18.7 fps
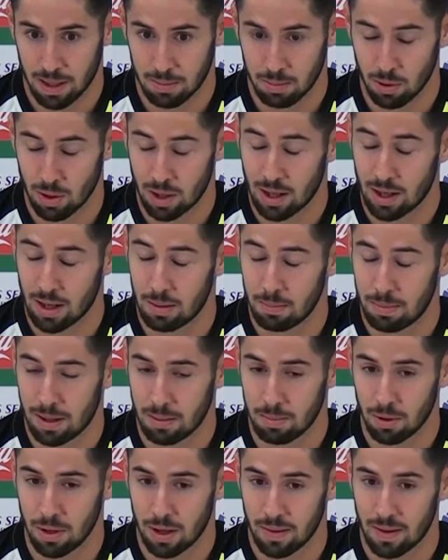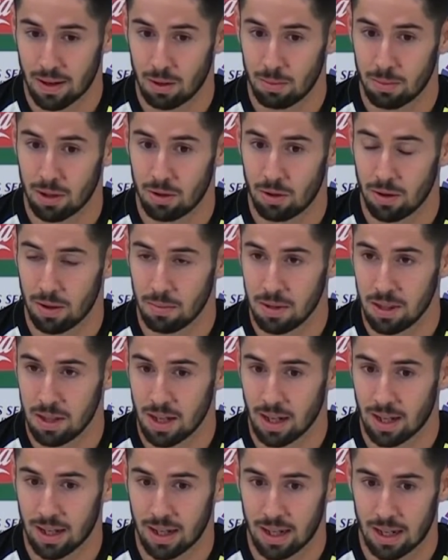poder, para poder dar lo mejor de mí,
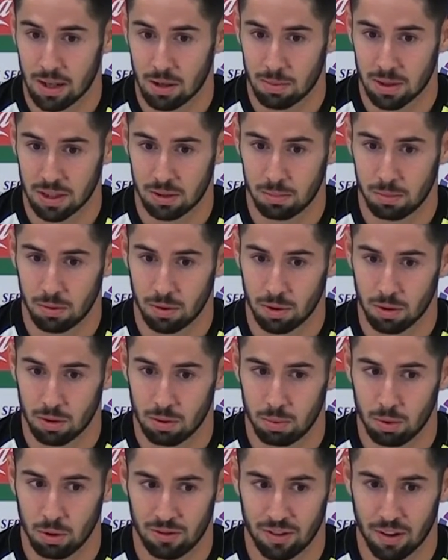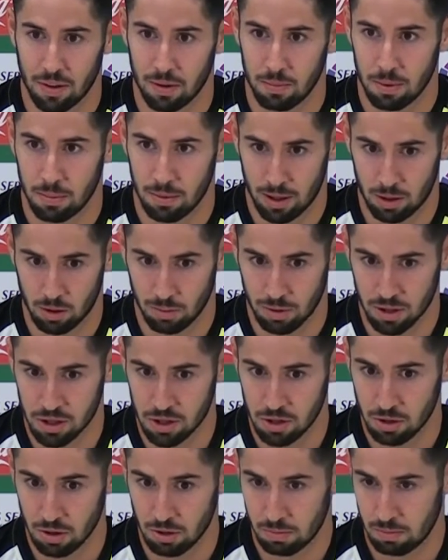ya que el año pasado, pues bueno, no pude ofrecer mi mejor
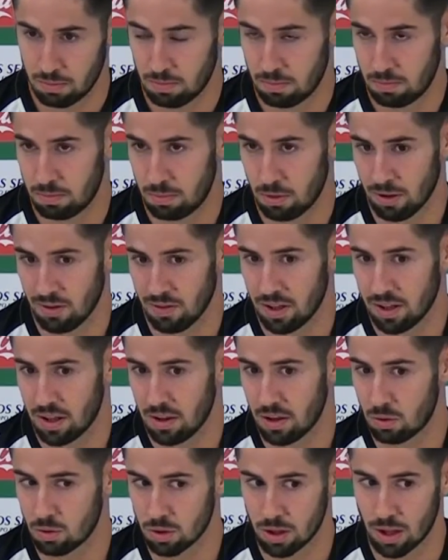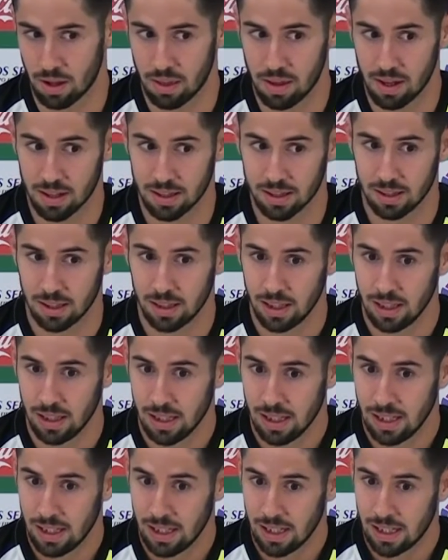versión por diferentes circunstancias.
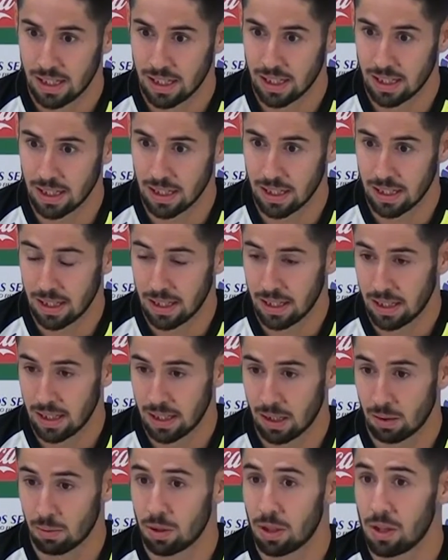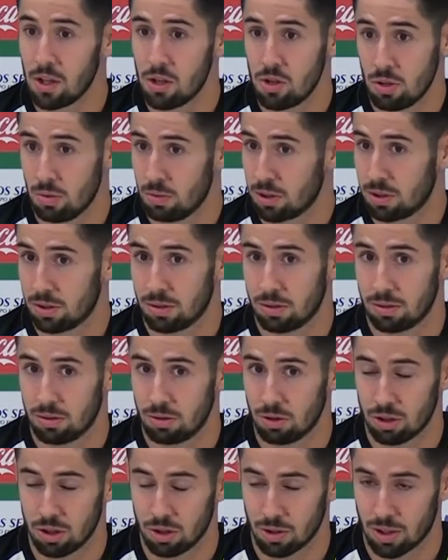Y como te he dicho, pues
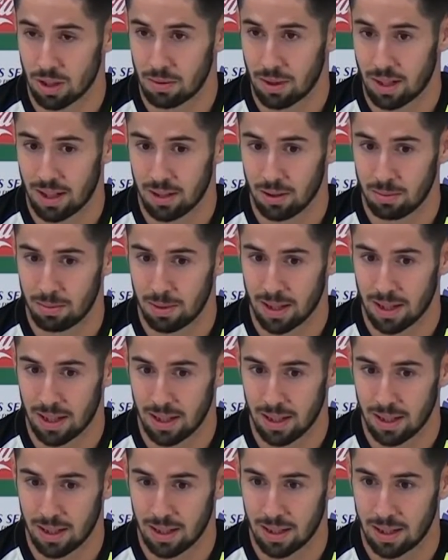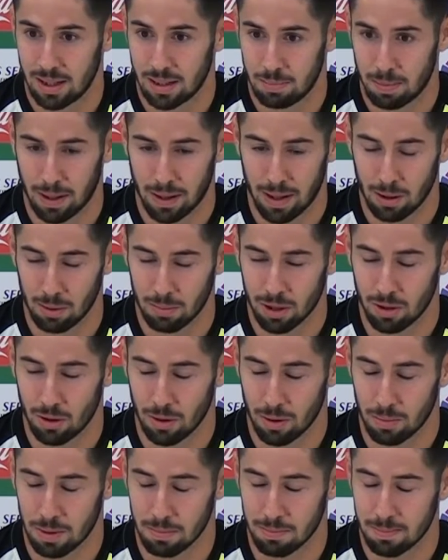yo sigo trabajando para, para dar lo mejor
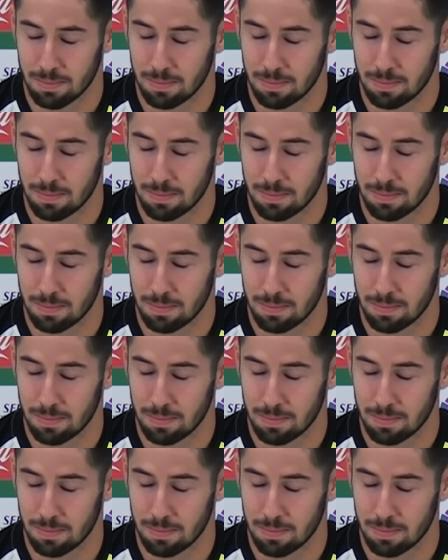de mí.